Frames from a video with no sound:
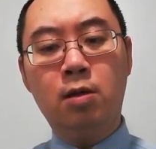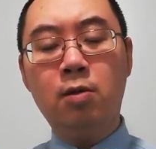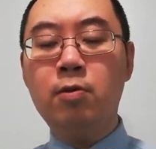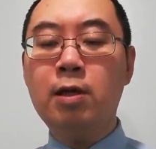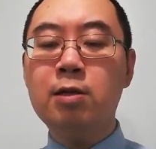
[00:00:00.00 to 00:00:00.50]

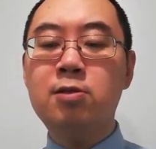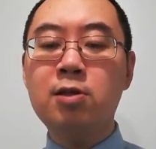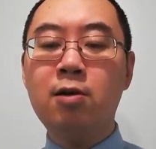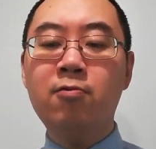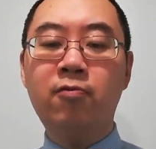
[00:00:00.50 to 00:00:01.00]
因为她的
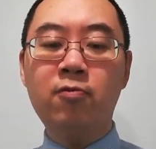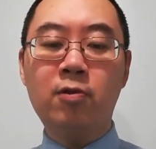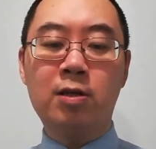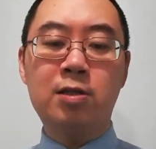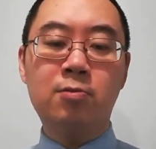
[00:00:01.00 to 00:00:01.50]
丈夫
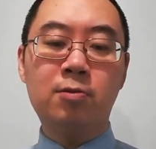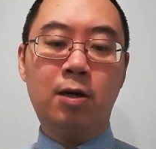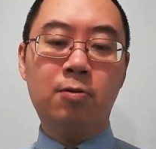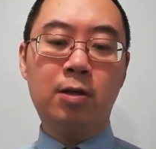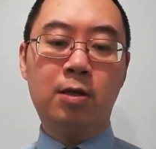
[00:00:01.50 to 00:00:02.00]
啊收
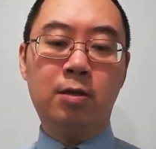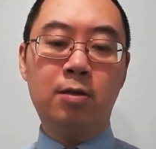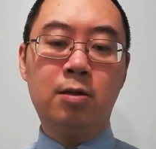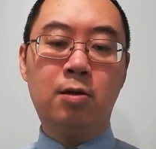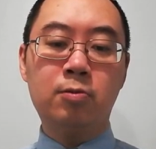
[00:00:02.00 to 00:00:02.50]
到了
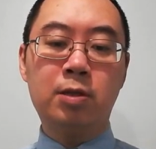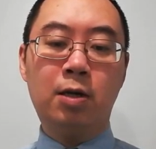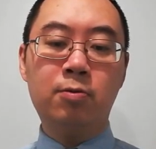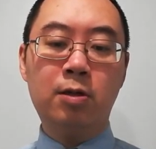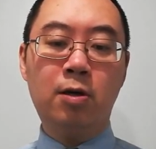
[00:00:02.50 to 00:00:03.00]
口
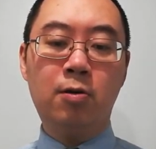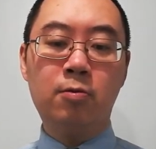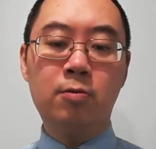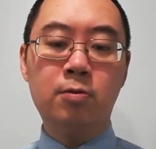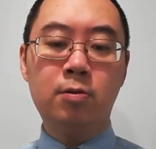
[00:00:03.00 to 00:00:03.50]
罩以
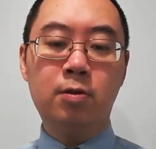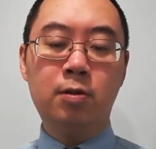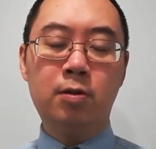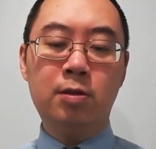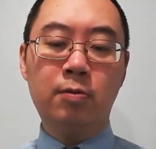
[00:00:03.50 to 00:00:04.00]
后，
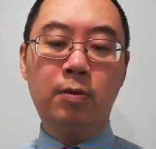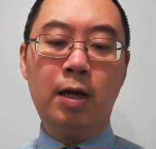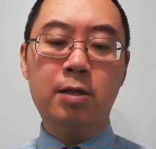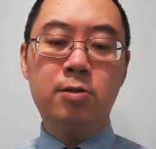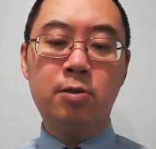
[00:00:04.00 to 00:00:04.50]
就
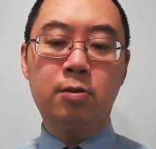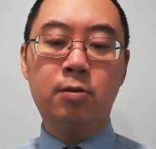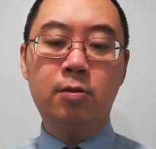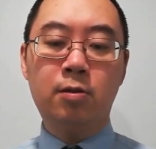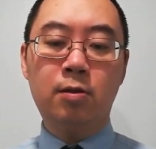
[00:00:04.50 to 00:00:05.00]
带着
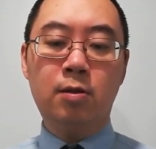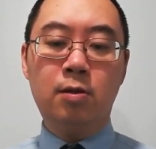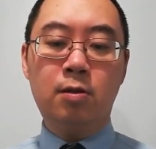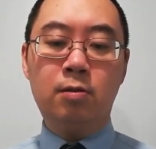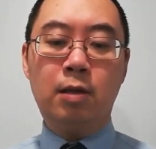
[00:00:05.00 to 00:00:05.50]

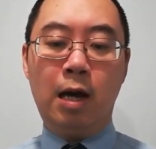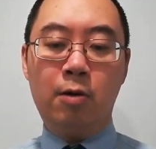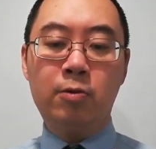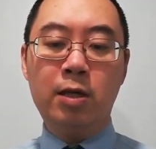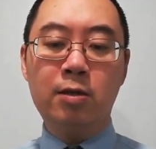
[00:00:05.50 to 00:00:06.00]

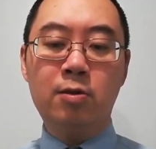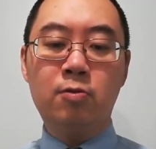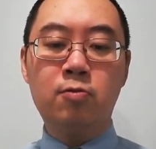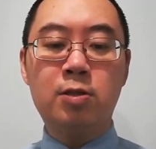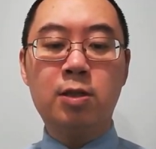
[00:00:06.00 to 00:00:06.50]
讨厌的
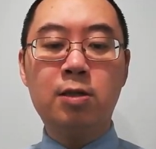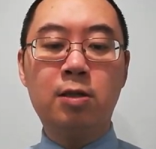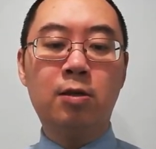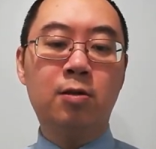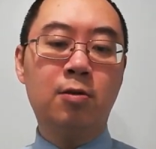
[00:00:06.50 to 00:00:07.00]
语
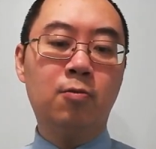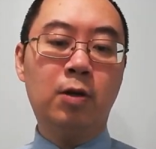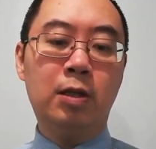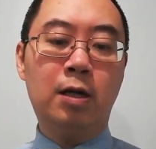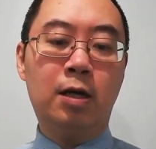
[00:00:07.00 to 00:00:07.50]
气
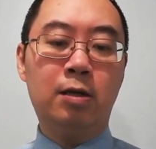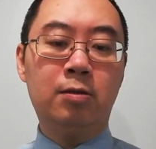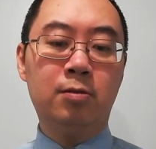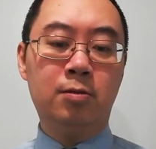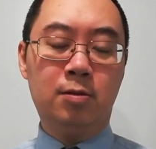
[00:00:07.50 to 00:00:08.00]
问她
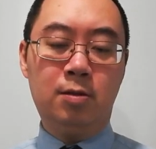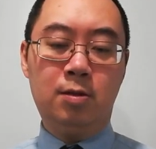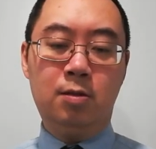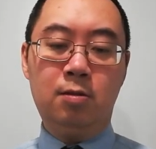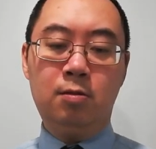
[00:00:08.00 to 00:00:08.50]

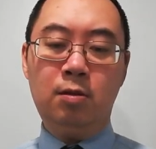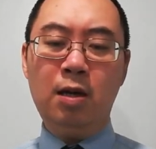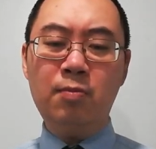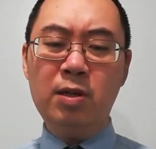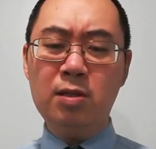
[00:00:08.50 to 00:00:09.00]
了：“
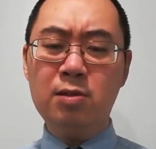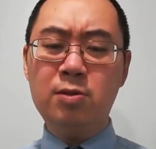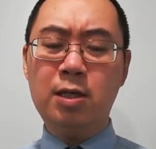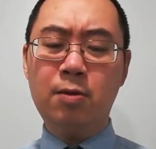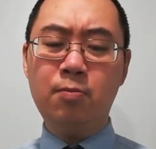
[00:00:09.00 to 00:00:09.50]
他们很有
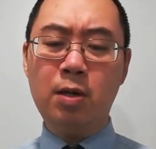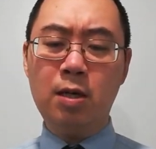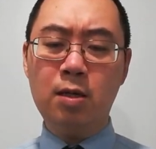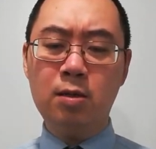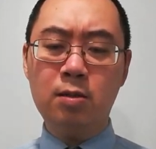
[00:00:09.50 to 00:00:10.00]
钱
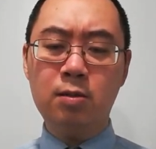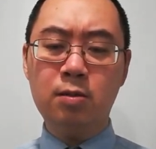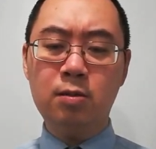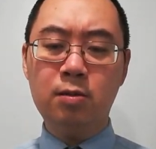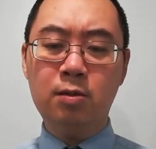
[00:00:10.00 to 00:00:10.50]
吗？
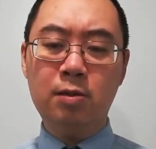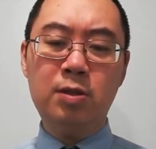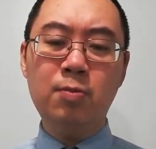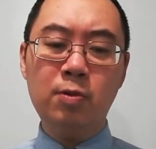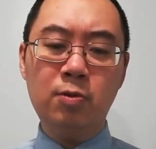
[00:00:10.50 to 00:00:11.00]
有
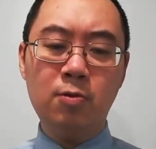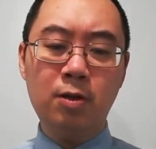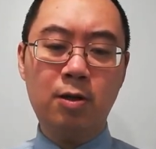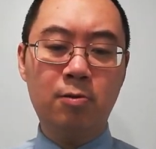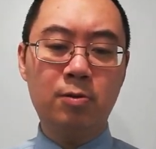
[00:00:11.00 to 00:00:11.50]
这么多
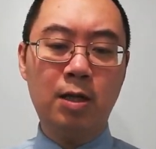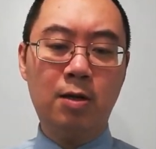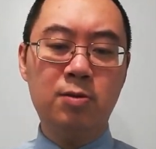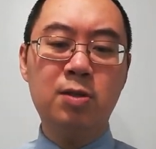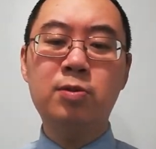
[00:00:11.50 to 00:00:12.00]
的口
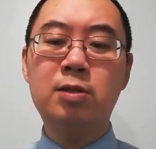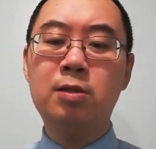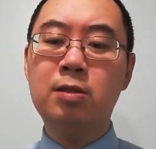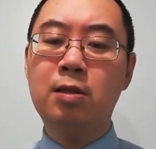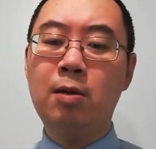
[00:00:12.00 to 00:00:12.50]
罩，是不
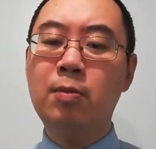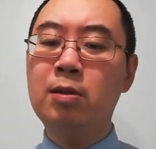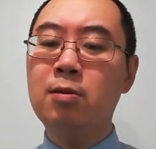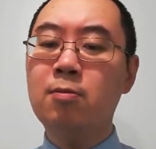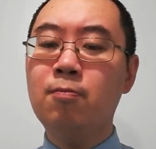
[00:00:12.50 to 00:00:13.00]
是他
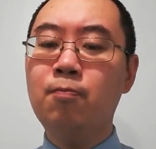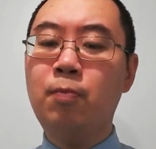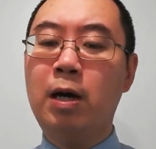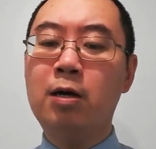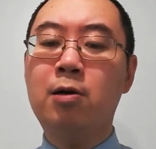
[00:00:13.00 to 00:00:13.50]
们
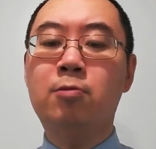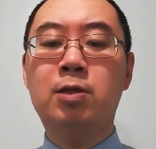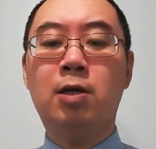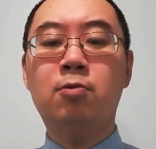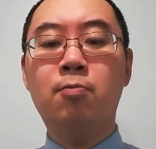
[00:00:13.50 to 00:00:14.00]
把口
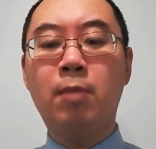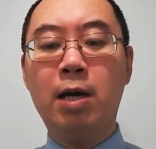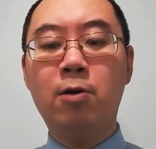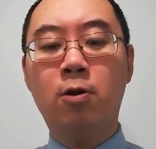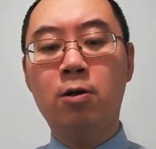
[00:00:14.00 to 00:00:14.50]
罩都
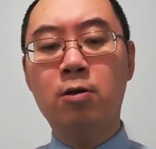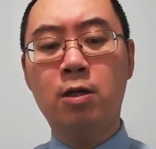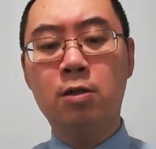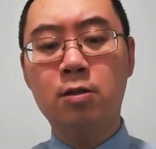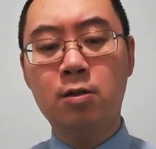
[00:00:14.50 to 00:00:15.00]
卖光
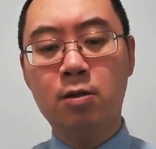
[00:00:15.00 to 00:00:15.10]
了？